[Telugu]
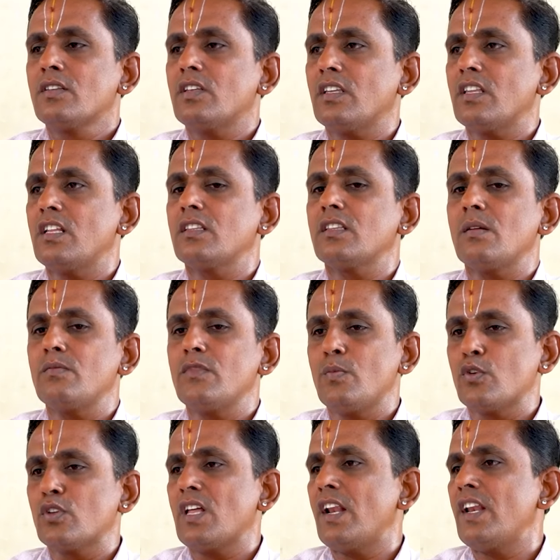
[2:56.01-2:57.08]
తదనంతరం
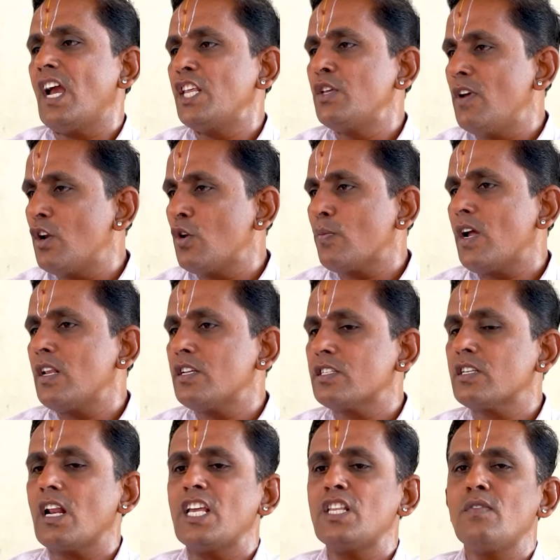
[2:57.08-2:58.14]
ఇప్పుడు దాన్ని ఐదు వేల రూపాయలు
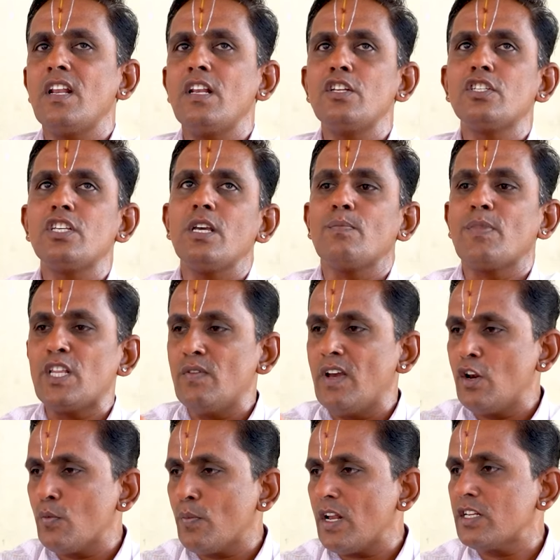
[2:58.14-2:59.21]
చేశారు ఐదు వేల నుంచి
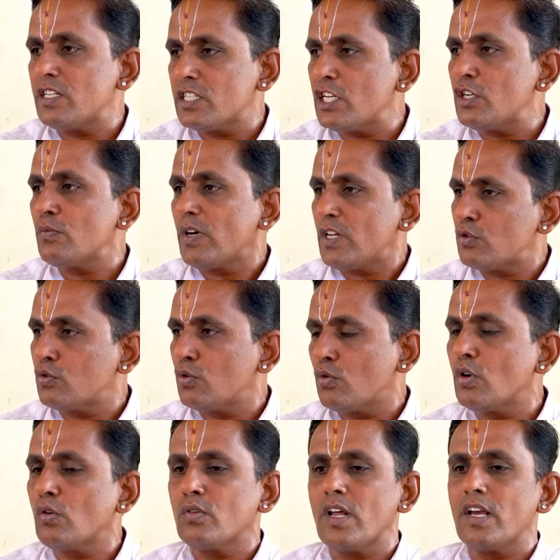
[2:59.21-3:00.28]
పదివేల రూపాయలు చేసే పరిస్థితులు
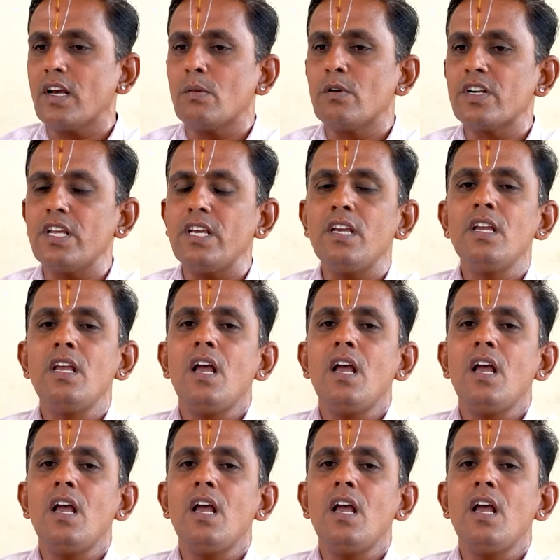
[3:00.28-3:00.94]
కూడా ఉన్నాయి కాబట్టి